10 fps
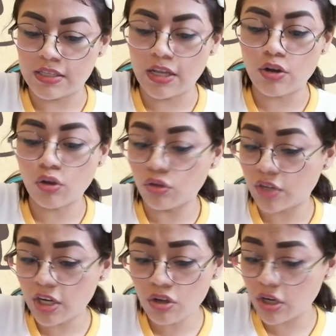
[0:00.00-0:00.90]
De lo
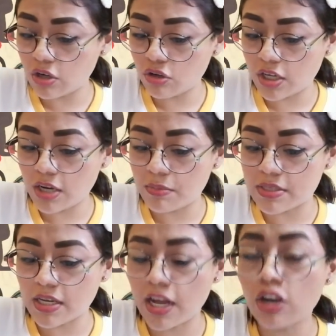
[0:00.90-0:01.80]
contrario que no quieran
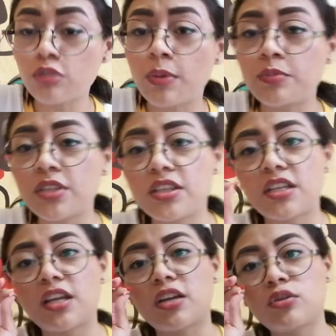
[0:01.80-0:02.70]
mezclarlos, vamos a
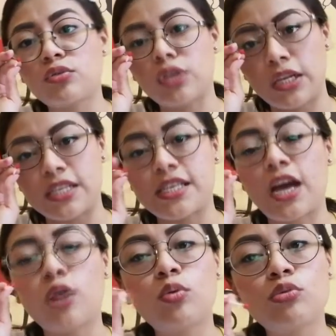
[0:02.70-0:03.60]
tratar de
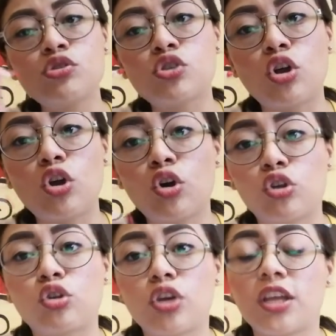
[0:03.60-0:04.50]
utilizar un solo
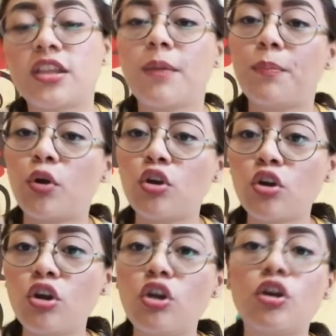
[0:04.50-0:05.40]
cotonete
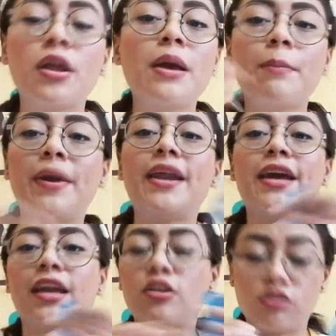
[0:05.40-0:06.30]
por color
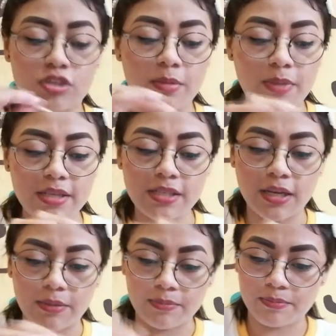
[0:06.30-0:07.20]
para que no se
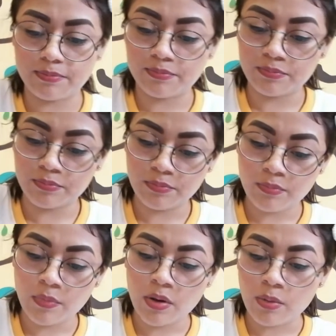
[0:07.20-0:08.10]
mezcle.
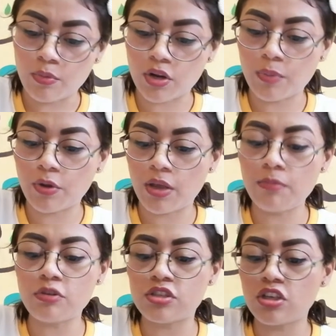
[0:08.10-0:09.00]
Porque por
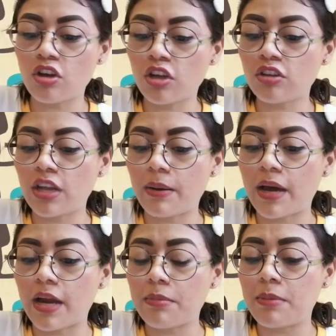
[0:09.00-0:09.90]
ejemplo, si yo quiero
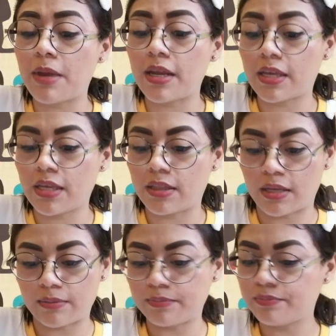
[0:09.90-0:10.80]
trabajar mi mariquita,